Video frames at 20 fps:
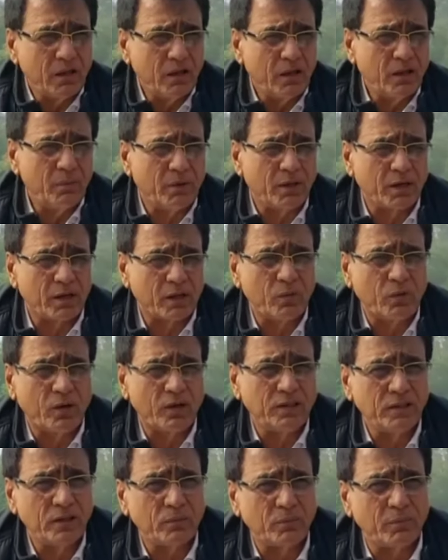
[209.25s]
हमारा
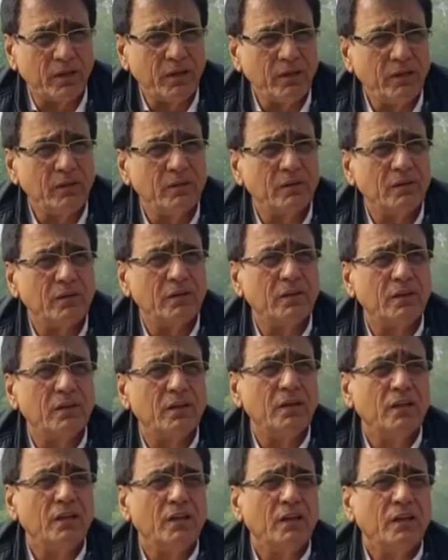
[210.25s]
ग्वालियर में
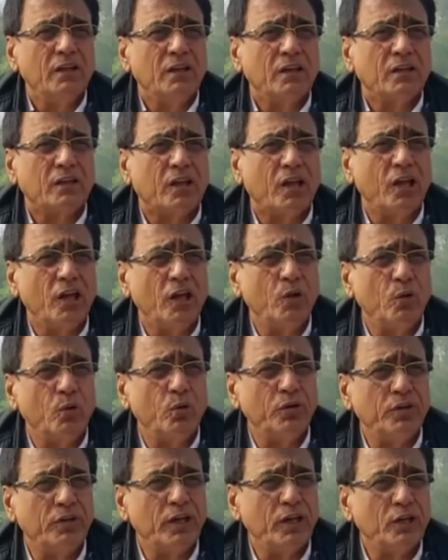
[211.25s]
खेलो
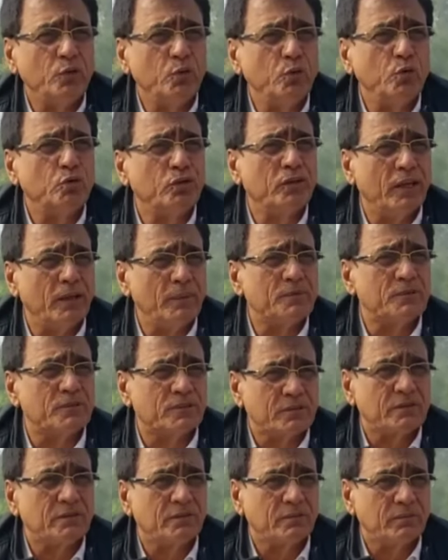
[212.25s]
इंडिया यूथ गेम्स
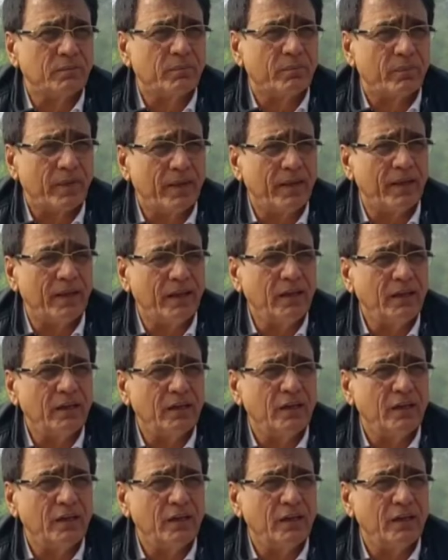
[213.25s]
हैं